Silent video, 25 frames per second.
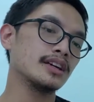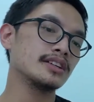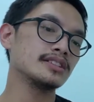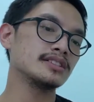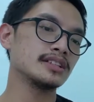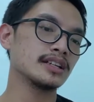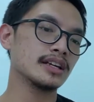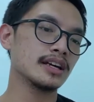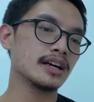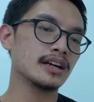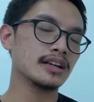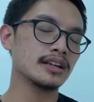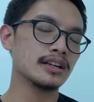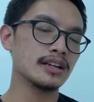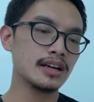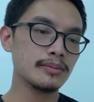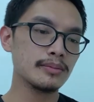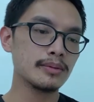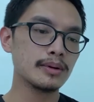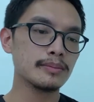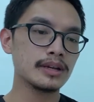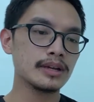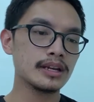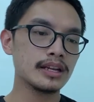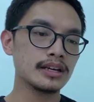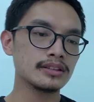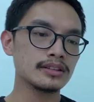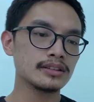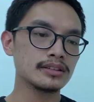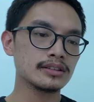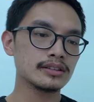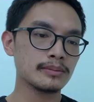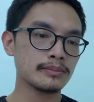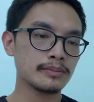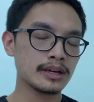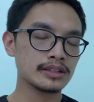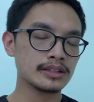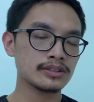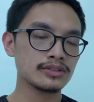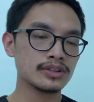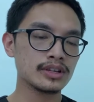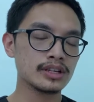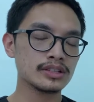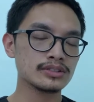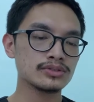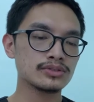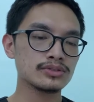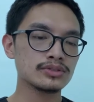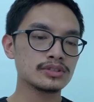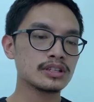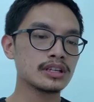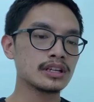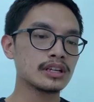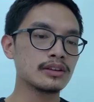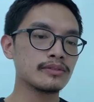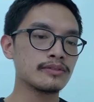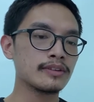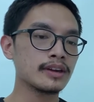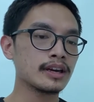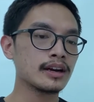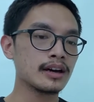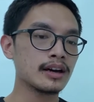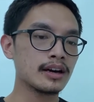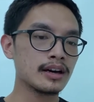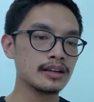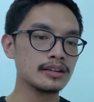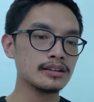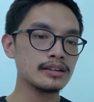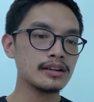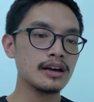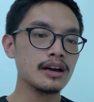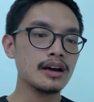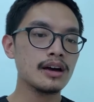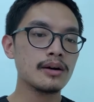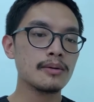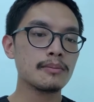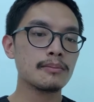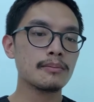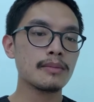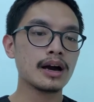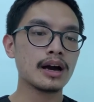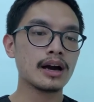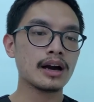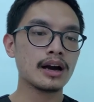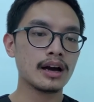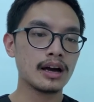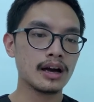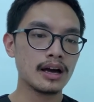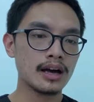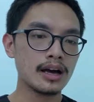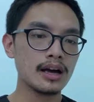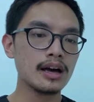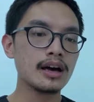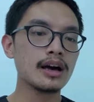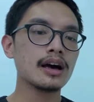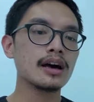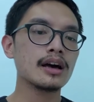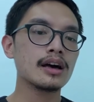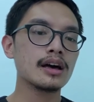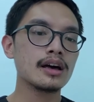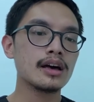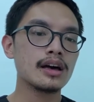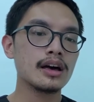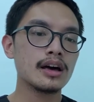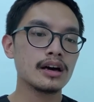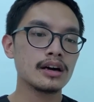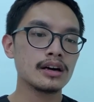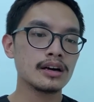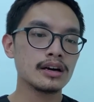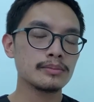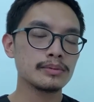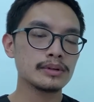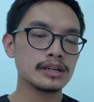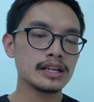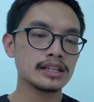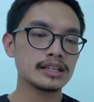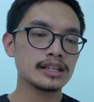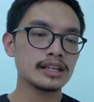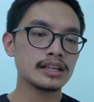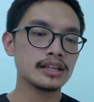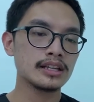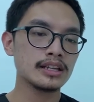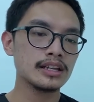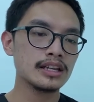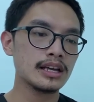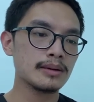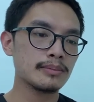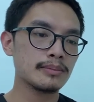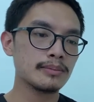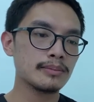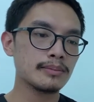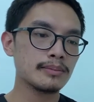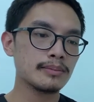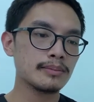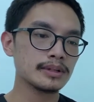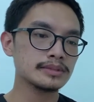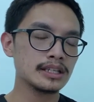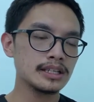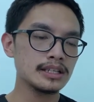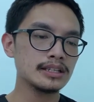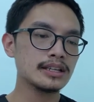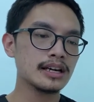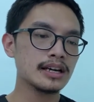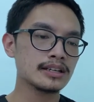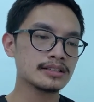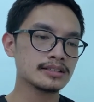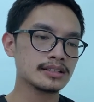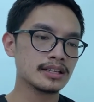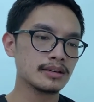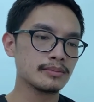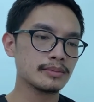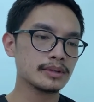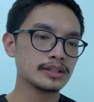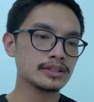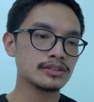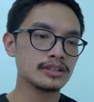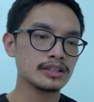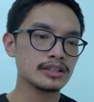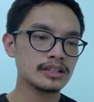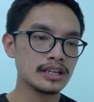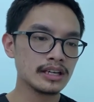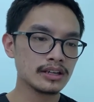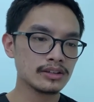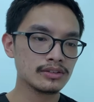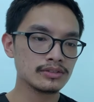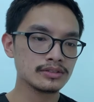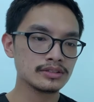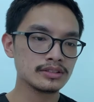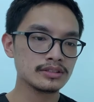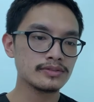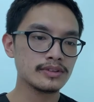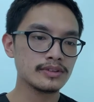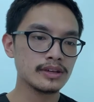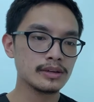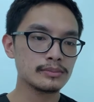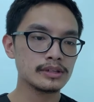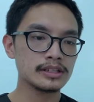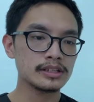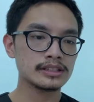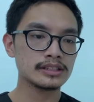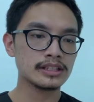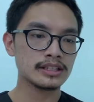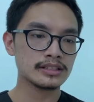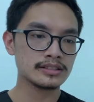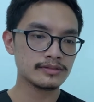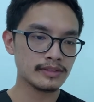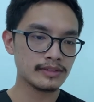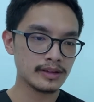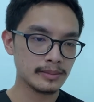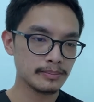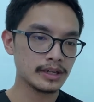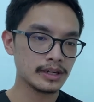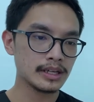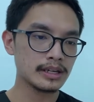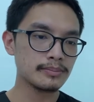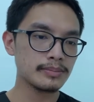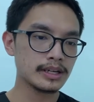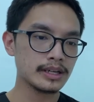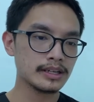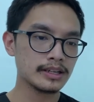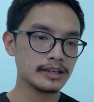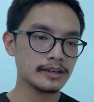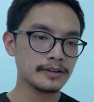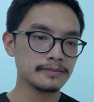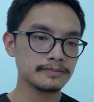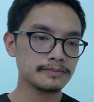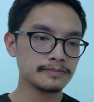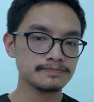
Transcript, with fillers: Jika ada perbedaan temperatur yang suhu signifikan, maka uh, penelitian ini dapat menjadi dasar metode diagnosis viabilitas lab ke depannya.